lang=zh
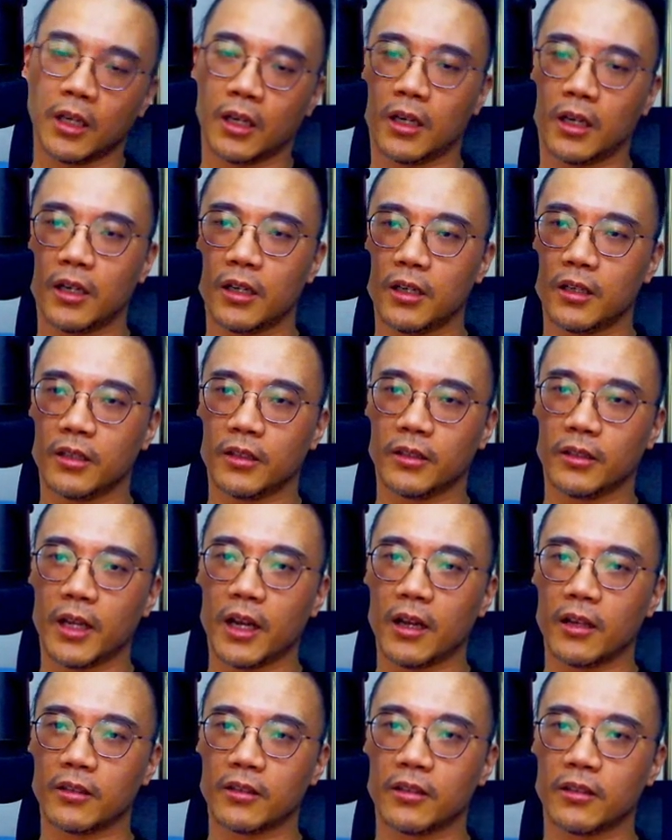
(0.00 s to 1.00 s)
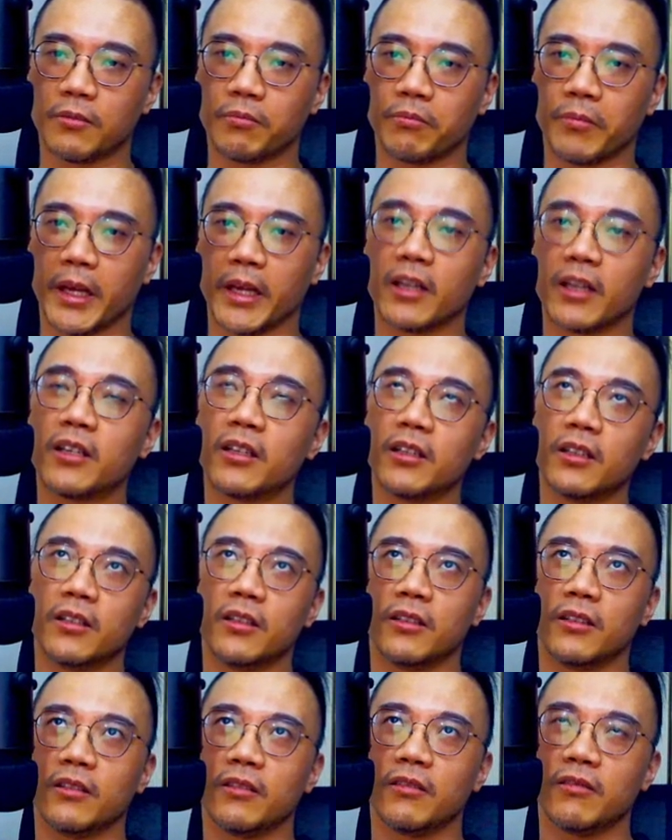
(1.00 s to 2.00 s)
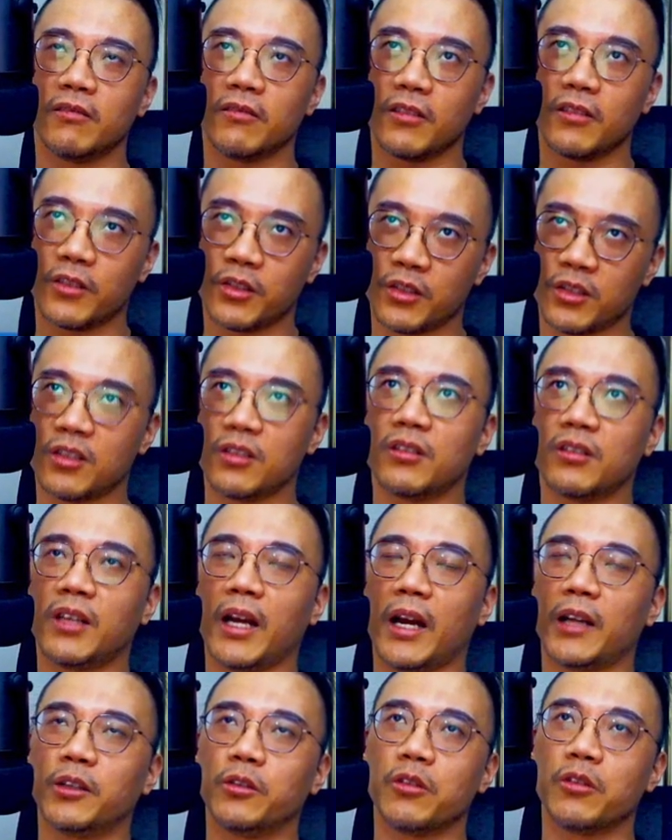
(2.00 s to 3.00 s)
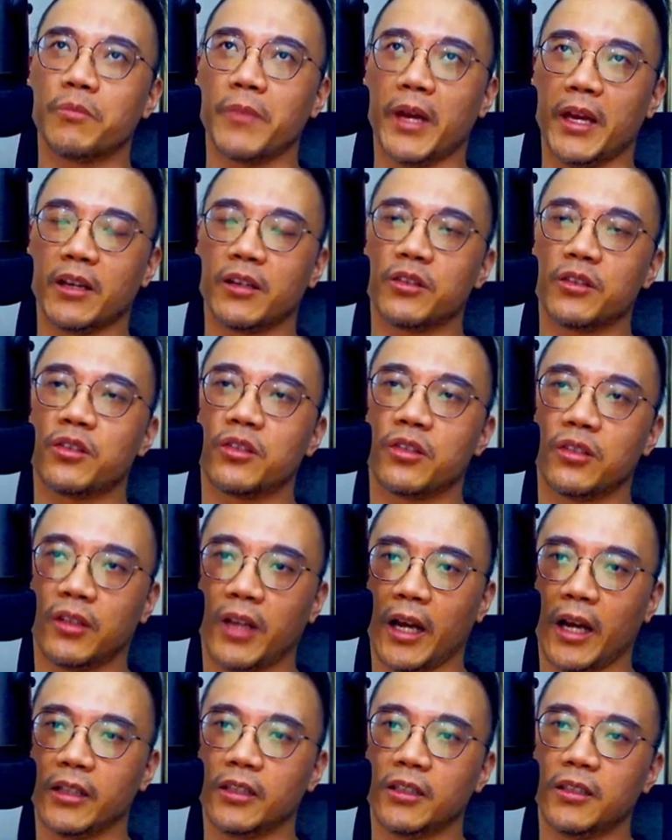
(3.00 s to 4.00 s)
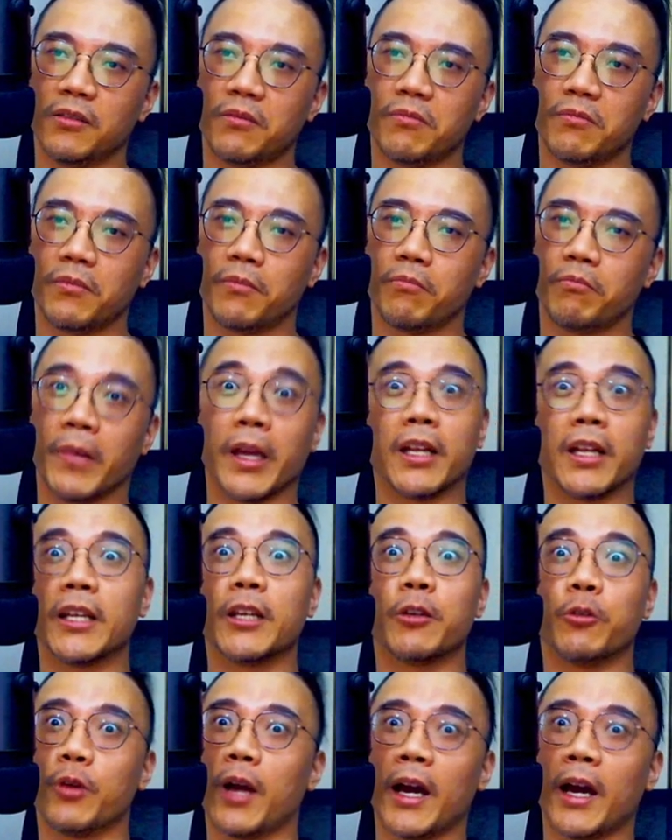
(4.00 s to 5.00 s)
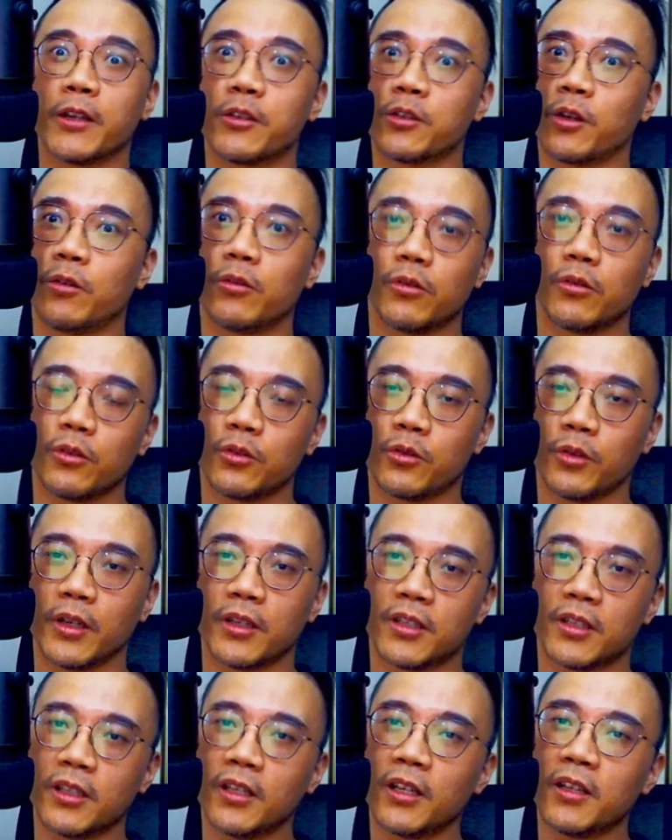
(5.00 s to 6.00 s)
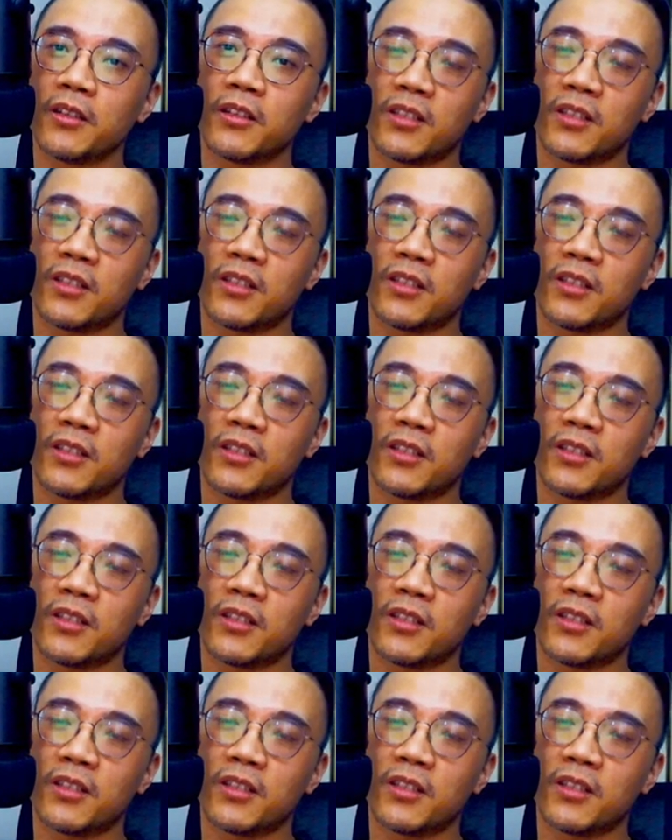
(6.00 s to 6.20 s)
呃，那每一个世代都有每一个世代的。美丽与哀愁，所以今天